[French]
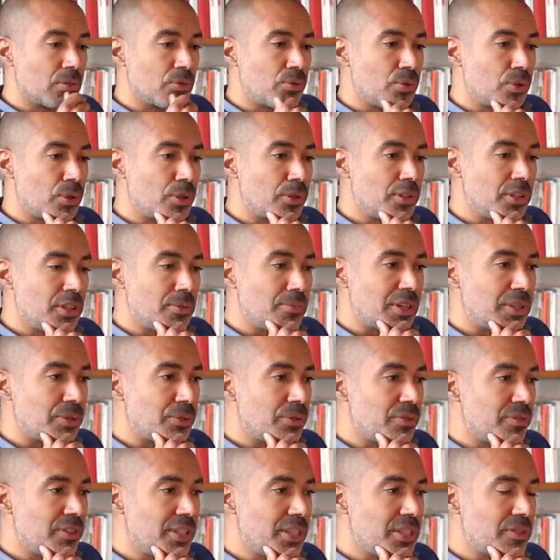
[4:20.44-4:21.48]
tu connais ma
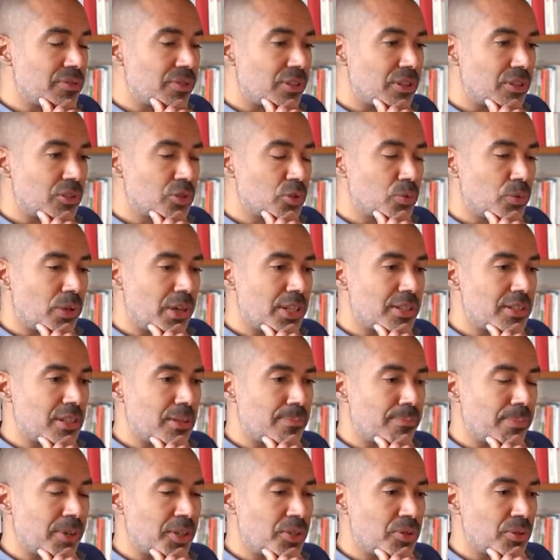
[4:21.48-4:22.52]
devise, François,
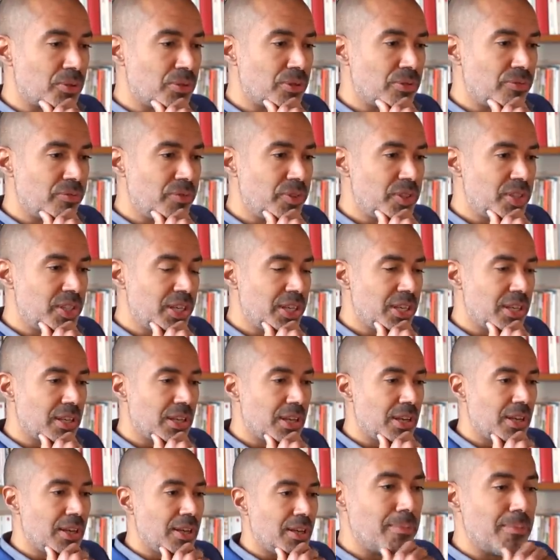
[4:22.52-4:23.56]
c'est pas sur le physique,
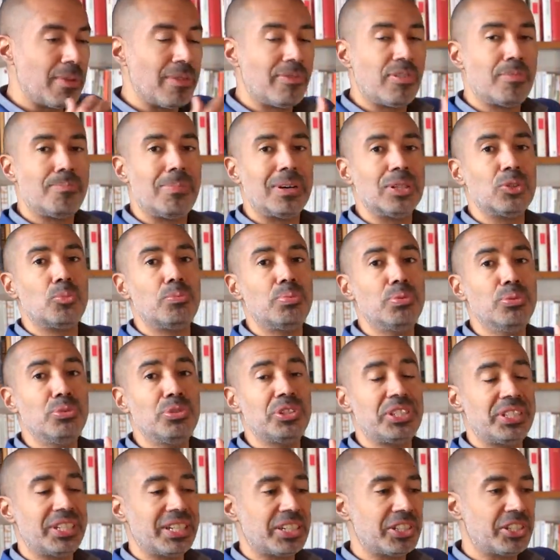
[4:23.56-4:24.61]
mais faut pas non plus
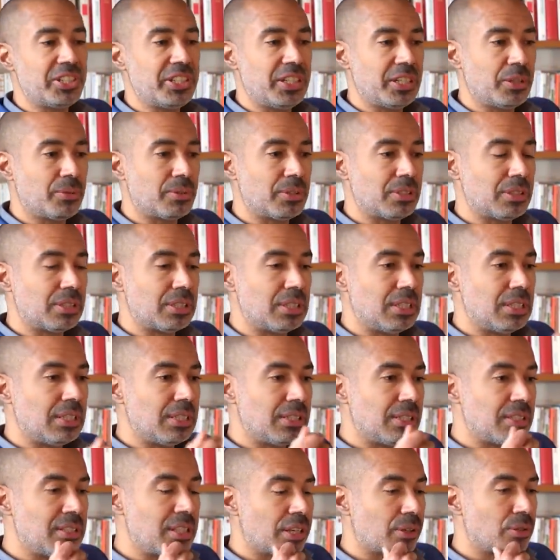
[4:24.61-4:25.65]
chercher, quoi.
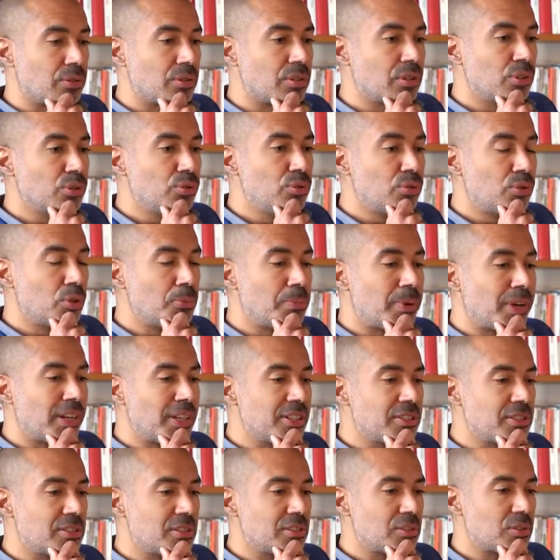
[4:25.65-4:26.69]
C'est-à-dire que quand tu te
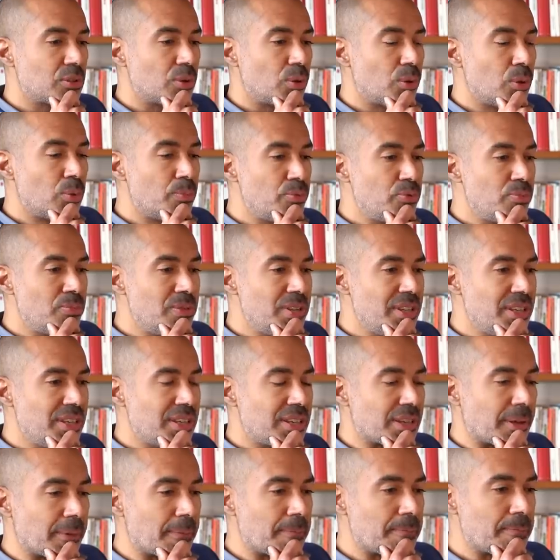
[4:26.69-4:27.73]
présentes au
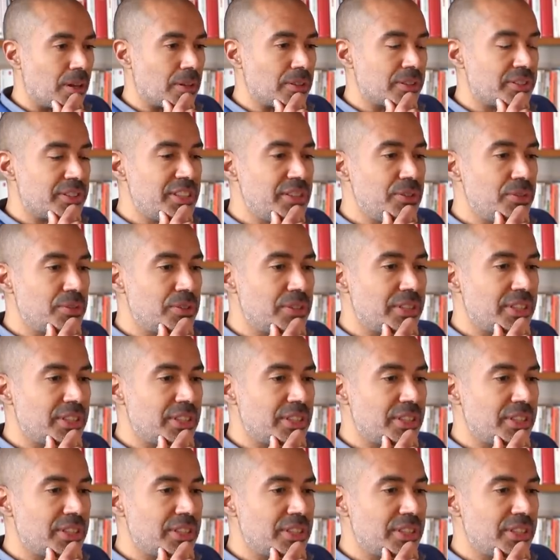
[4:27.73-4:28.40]
public en digne